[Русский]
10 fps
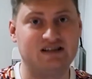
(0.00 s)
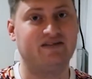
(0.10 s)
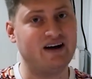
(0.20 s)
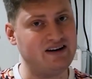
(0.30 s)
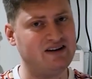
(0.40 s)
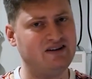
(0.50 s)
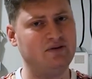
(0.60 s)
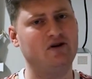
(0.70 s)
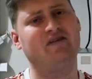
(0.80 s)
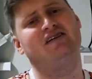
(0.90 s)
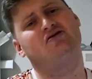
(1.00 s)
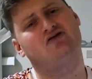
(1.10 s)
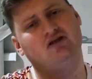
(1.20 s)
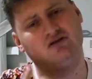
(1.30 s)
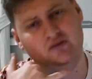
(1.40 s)
звонил ему и говорил,
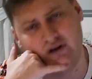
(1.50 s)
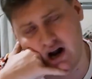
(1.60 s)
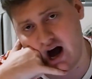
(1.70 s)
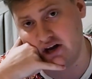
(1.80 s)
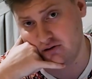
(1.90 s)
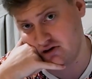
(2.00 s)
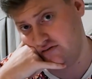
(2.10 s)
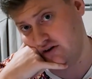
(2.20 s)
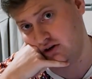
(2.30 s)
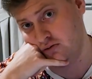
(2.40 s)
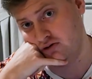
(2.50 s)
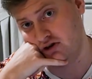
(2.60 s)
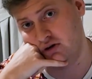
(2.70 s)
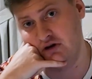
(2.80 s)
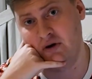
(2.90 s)
слушай, Нобель, а не хочешь
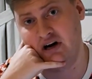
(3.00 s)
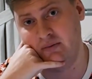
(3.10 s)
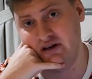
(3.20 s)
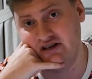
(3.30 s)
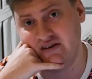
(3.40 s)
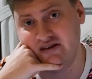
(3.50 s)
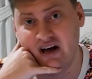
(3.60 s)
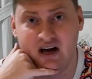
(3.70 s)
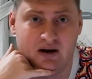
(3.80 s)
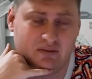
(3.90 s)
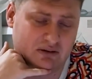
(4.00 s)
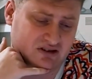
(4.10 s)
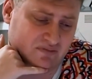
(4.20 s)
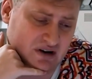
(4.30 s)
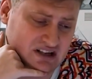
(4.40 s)
вернуться, что-нибудь прокомментировать? Потому
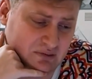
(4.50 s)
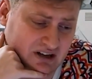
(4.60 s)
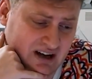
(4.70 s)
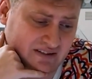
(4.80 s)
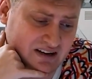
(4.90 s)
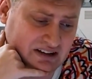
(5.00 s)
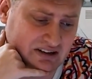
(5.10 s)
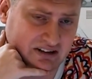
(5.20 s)
что, в принципе, это конфликт,